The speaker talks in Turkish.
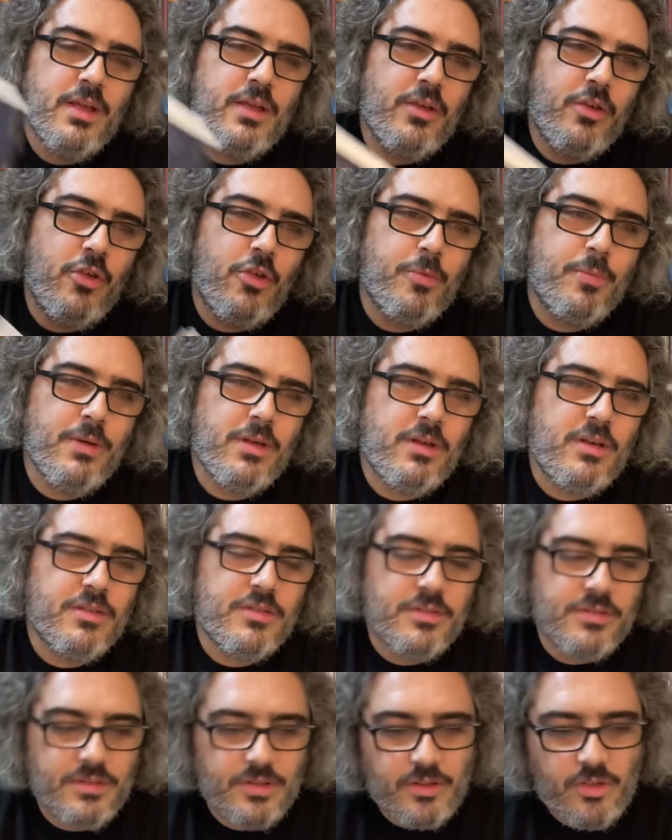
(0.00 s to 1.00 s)
İş
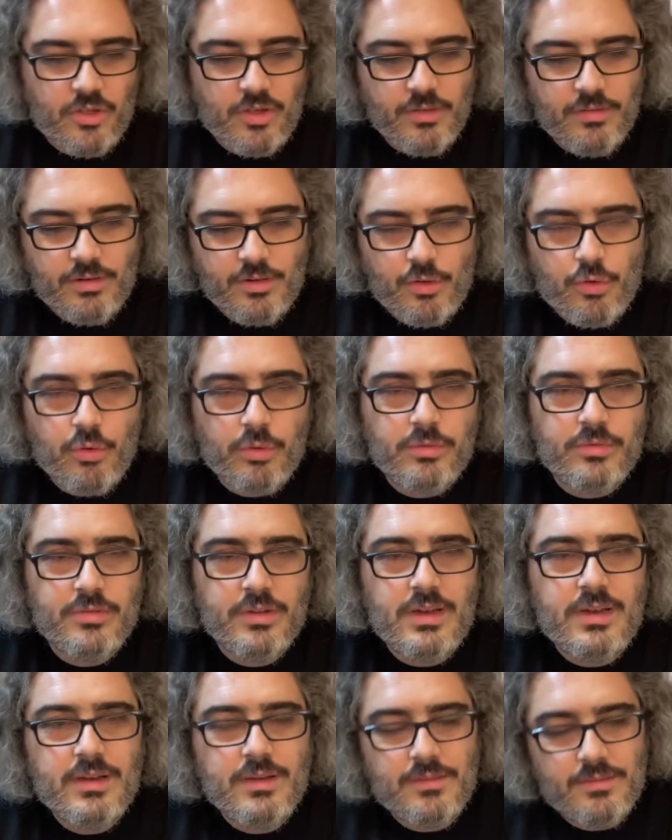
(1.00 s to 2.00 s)
Bankası'ndaki çeviri de çok
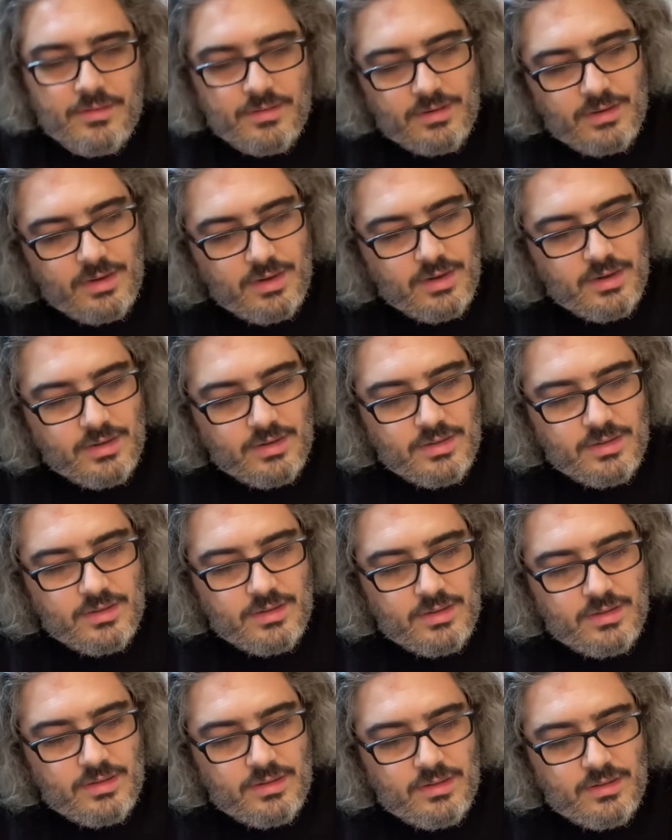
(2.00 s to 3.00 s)
güzel.
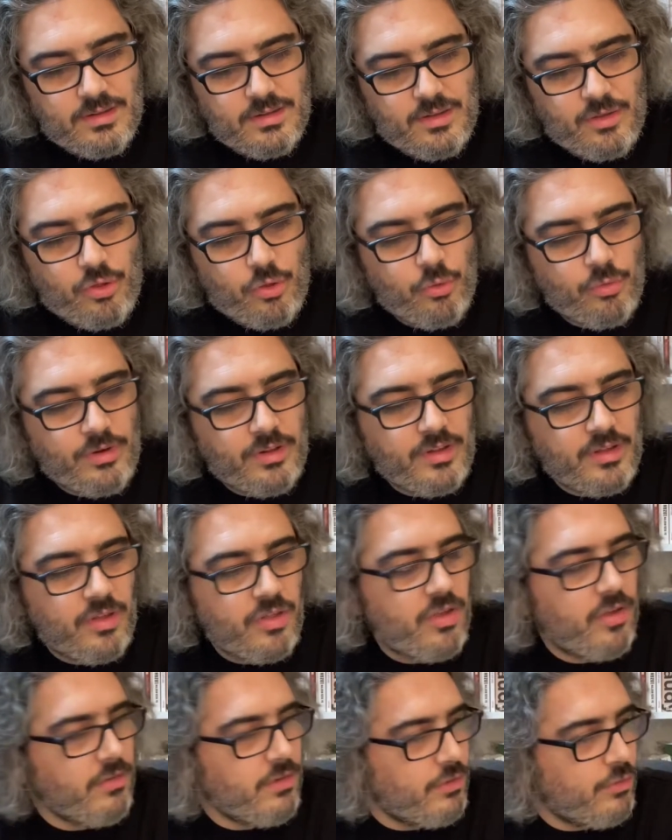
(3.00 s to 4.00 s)
E, Şöyle'deki
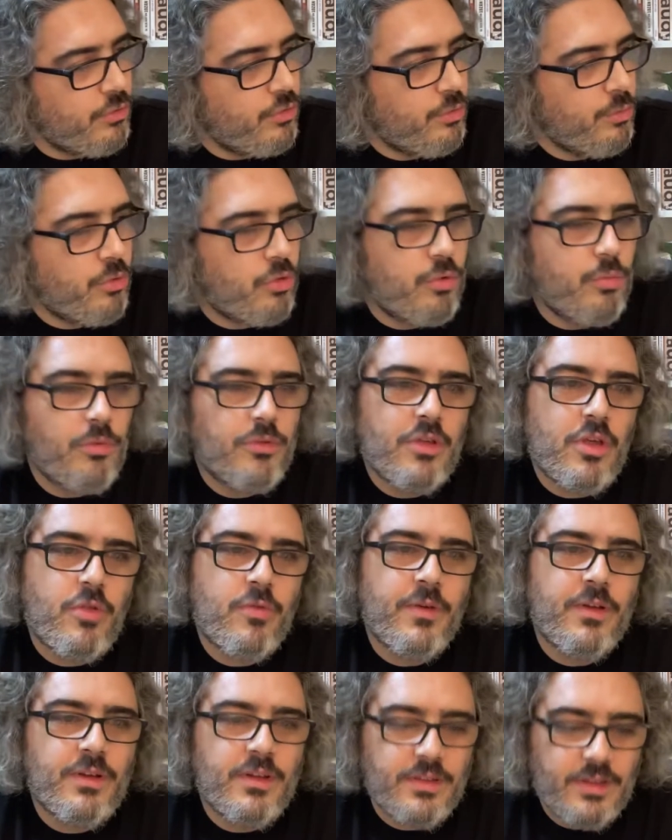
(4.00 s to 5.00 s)
çeviri de okumuştum. O da hiç
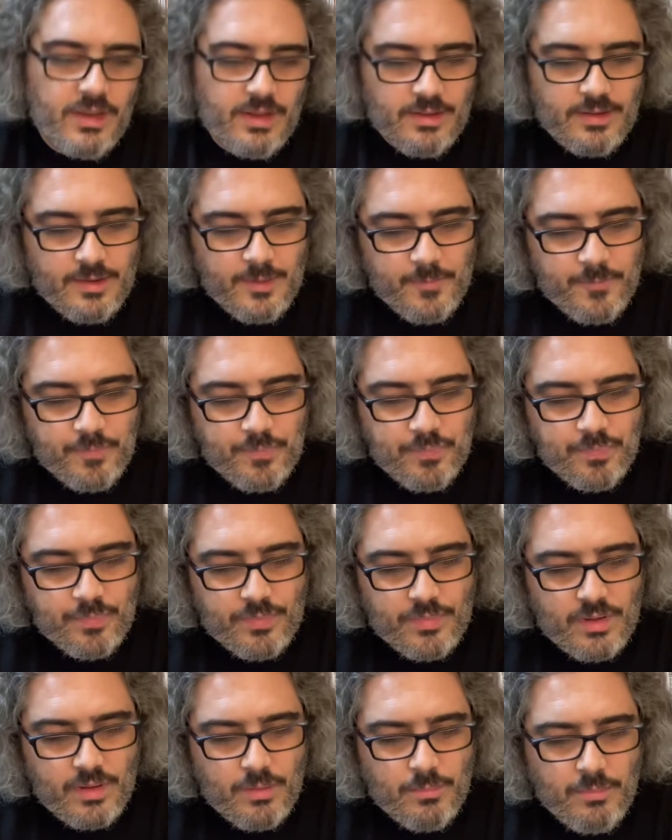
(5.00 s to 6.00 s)
fena değildi.
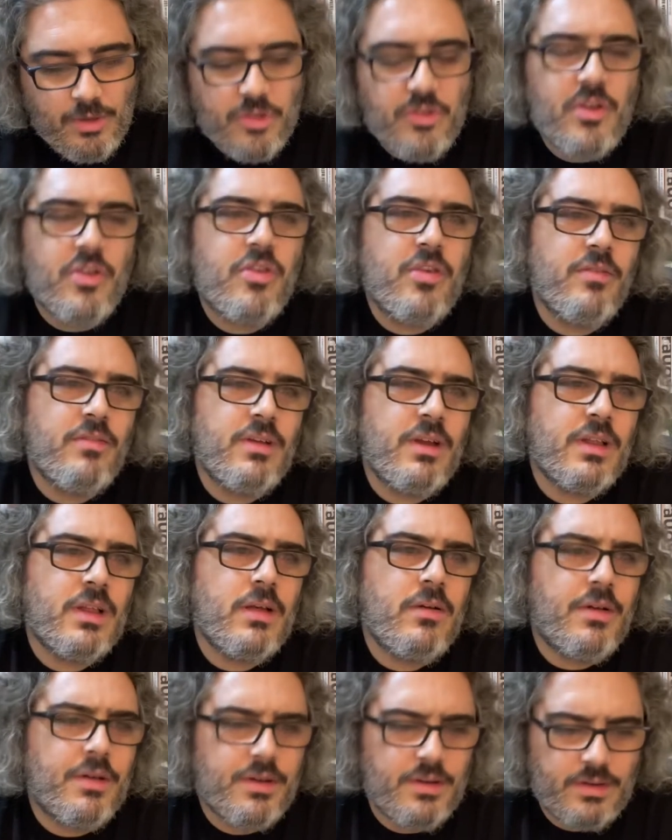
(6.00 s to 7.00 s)
Başka çeviriler de
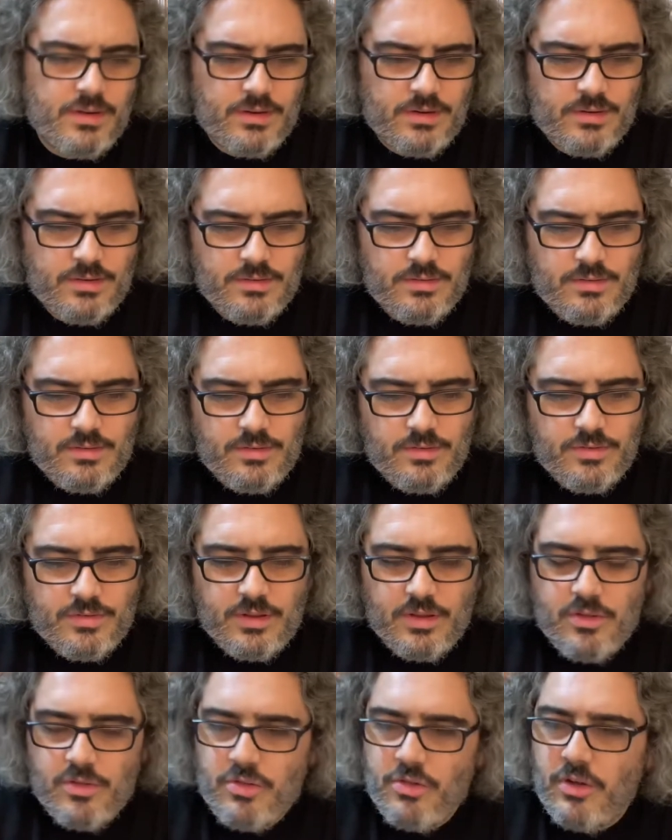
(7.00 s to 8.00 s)
var. Ee,
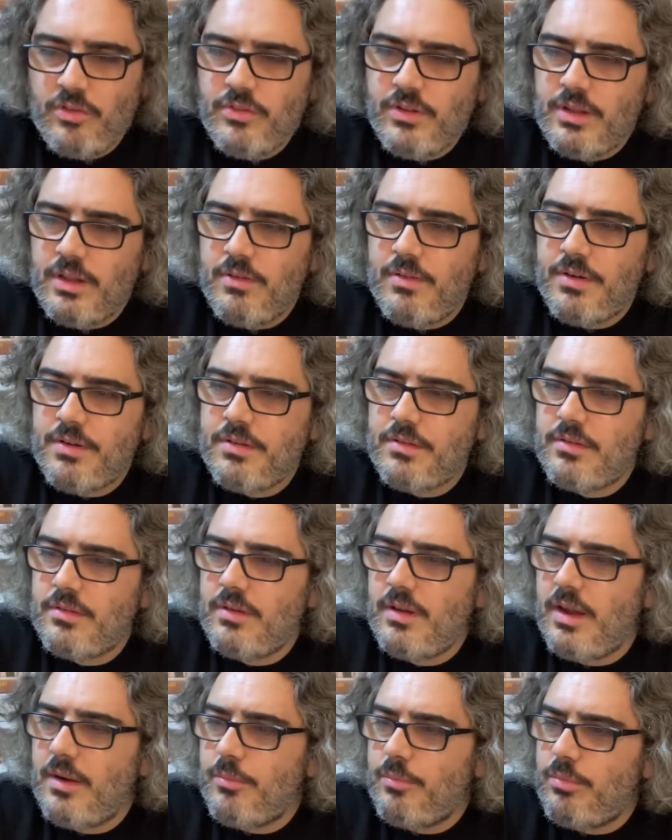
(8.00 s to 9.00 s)
işte Can'da da var.
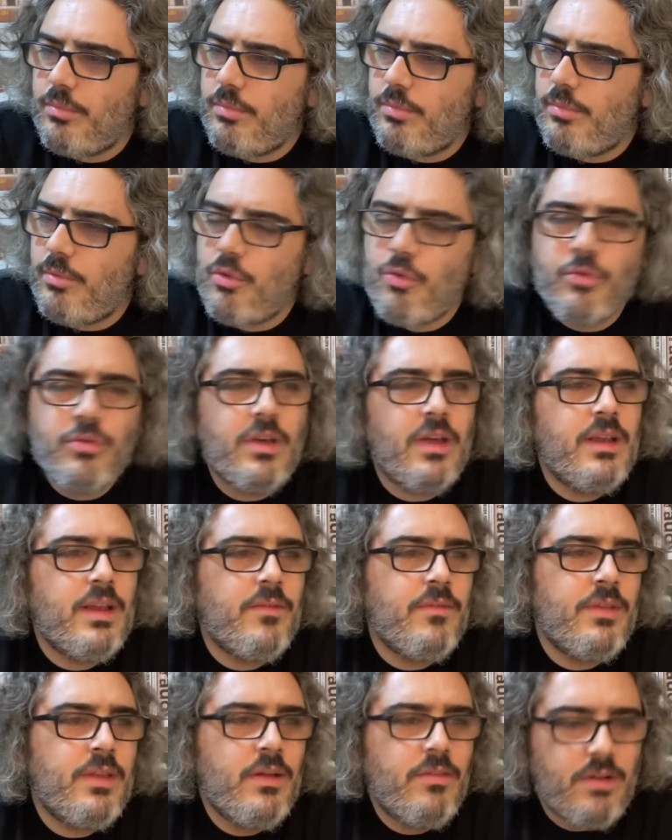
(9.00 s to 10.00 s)
Diğer birçok yayın
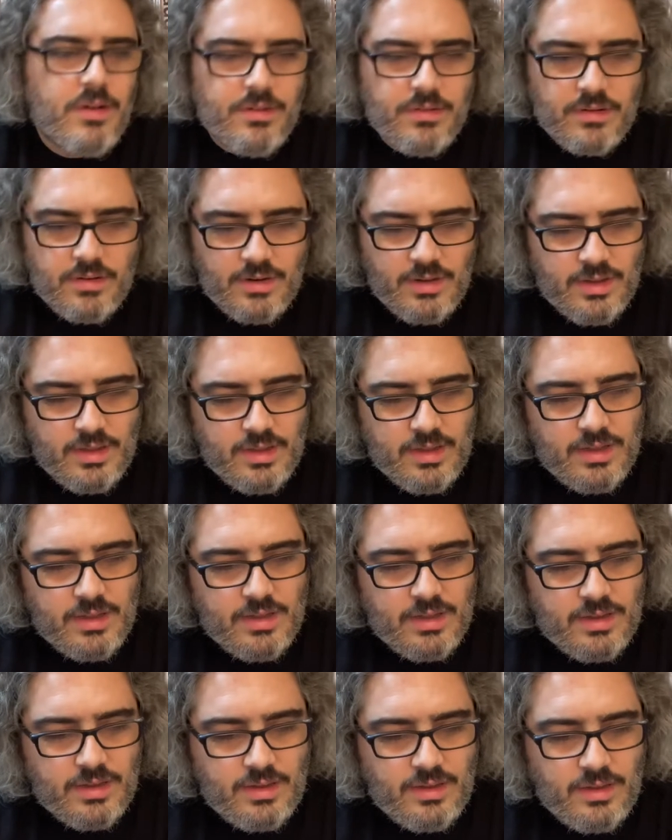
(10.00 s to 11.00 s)
evinde var.
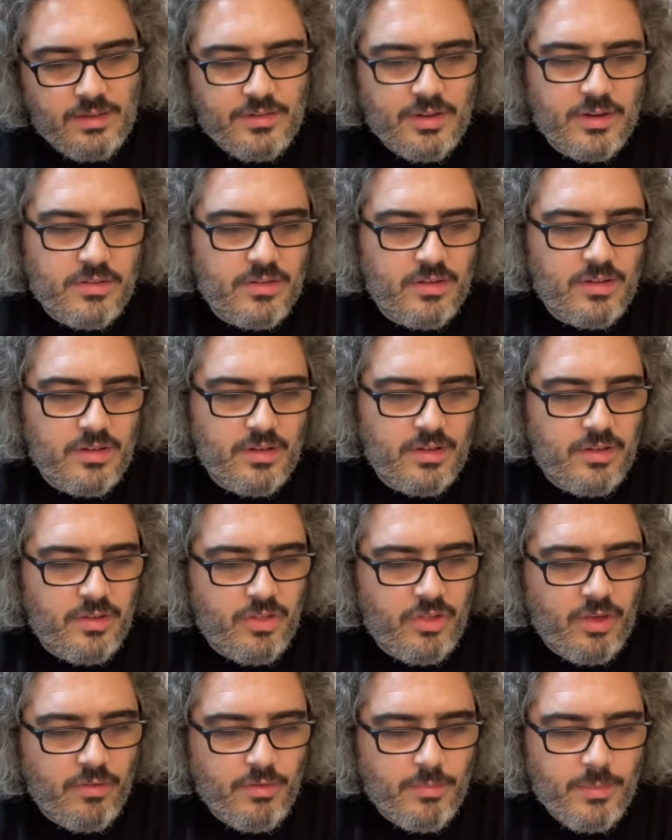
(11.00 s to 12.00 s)
Yeter ki
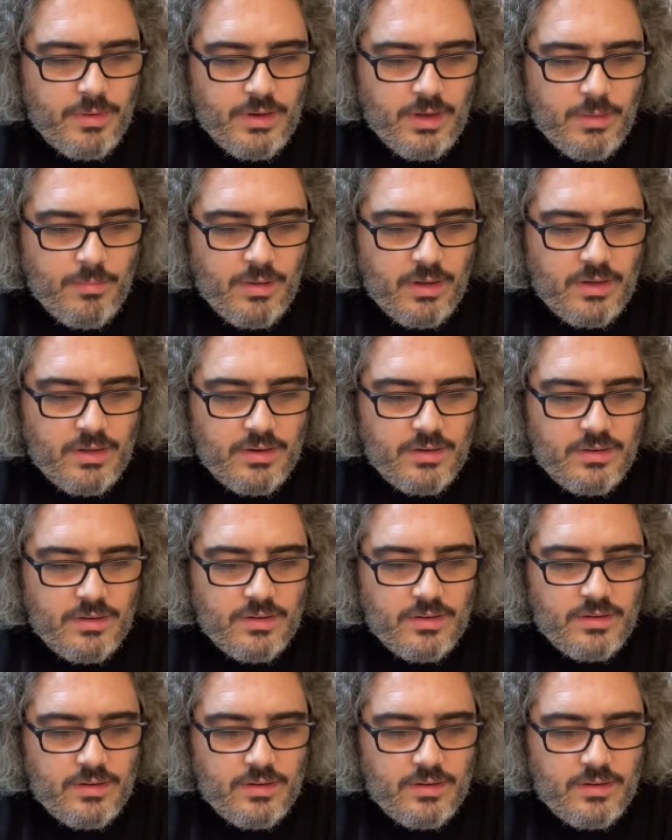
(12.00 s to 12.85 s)
çevirmenine bakın.